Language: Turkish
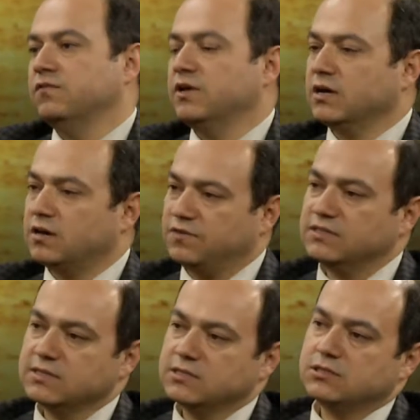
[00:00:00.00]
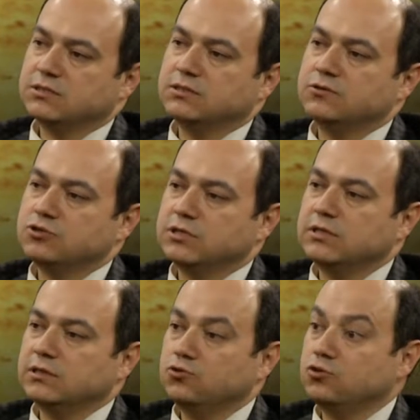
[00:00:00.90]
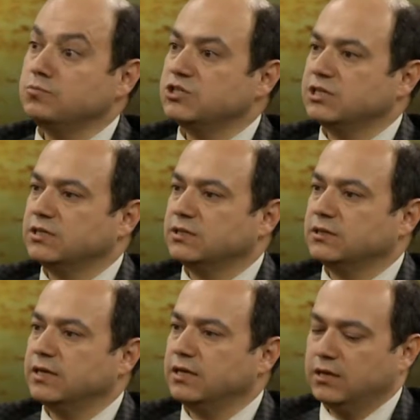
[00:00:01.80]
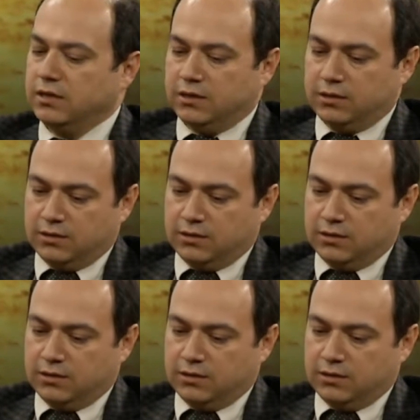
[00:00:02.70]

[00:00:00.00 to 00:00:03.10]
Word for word: ve kafatasçılığı özellikle yoğun bir şekilde e,